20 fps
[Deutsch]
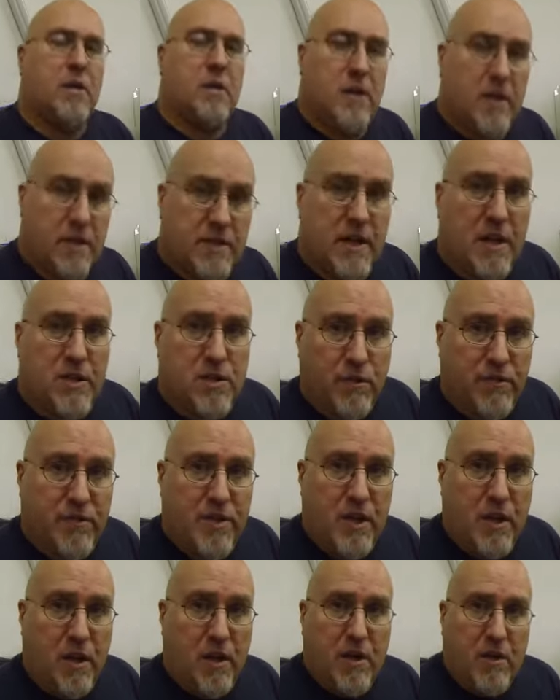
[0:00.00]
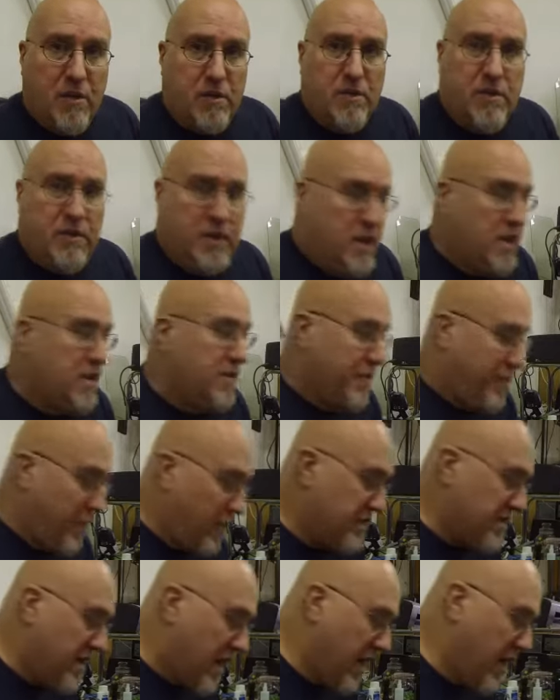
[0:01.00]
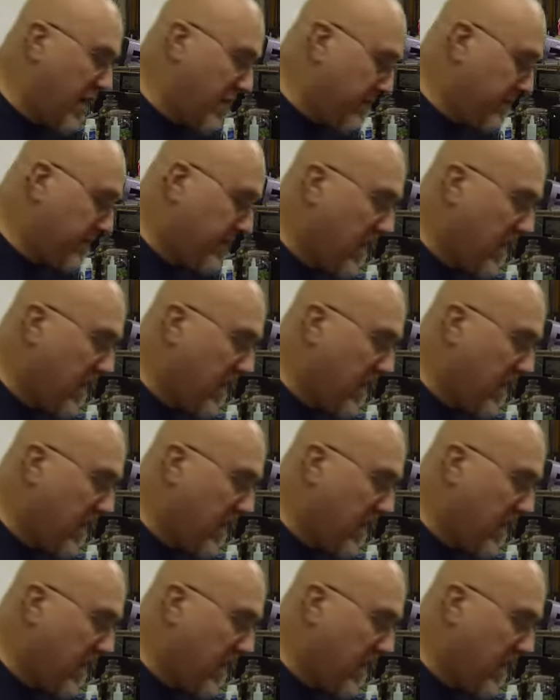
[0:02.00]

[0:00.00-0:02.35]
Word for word: Ist also wie gilt Vorteil.